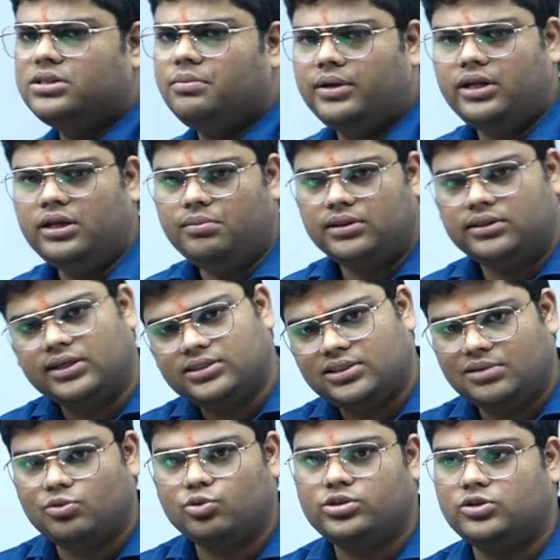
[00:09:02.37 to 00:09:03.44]
समय नहीं मिलता
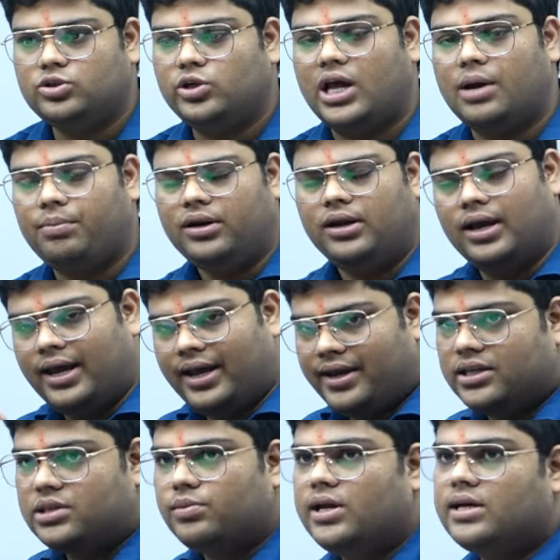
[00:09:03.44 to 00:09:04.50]
इसलिए हम लोग चीज़ें यहाँ पर
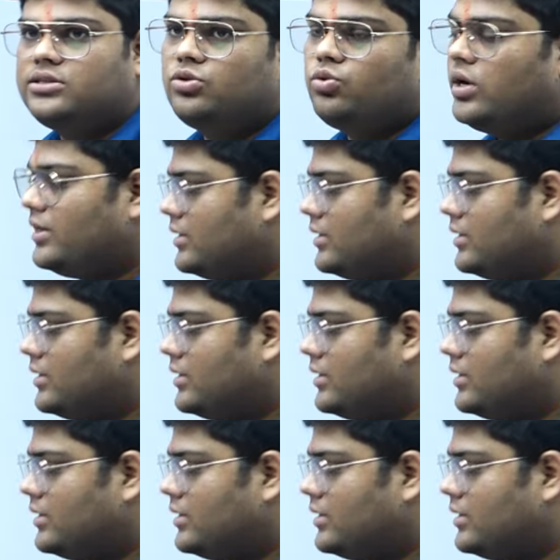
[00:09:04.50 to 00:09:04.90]
इतमान से थोड़ा